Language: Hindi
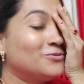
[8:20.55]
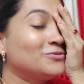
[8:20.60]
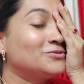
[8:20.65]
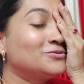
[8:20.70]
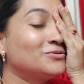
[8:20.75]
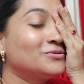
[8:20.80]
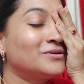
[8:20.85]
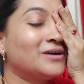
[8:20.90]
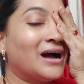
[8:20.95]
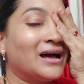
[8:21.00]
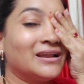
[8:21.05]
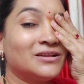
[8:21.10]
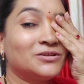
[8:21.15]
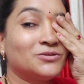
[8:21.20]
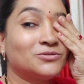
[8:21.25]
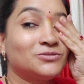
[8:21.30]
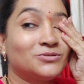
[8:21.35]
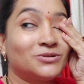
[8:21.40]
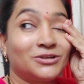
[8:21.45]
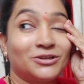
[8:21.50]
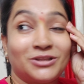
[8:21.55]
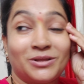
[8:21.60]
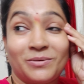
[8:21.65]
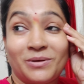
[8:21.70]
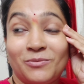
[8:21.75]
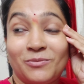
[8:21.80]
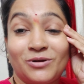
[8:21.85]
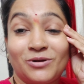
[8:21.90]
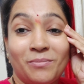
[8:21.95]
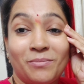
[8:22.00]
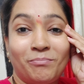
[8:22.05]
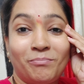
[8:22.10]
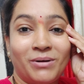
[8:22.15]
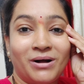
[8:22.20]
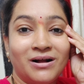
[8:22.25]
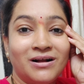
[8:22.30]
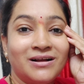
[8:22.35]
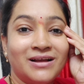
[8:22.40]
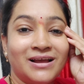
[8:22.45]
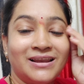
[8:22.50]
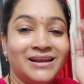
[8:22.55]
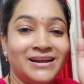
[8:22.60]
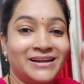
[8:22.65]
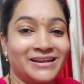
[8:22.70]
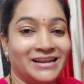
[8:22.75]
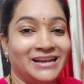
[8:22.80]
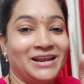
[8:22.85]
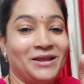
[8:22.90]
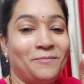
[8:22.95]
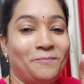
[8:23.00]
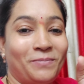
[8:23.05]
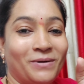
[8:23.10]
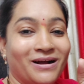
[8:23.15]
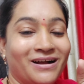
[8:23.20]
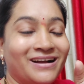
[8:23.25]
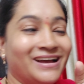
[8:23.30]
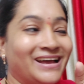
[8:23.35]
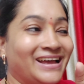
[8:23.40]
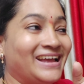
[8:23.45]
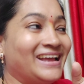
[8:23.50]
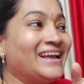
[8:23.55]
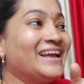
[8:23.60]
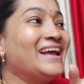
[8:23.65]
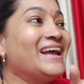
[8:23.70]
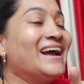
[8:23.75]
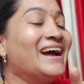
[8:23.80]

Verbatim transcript: सुन गाना सुन सुन के तभी हम लोग ना पक गए लिटरली पक गए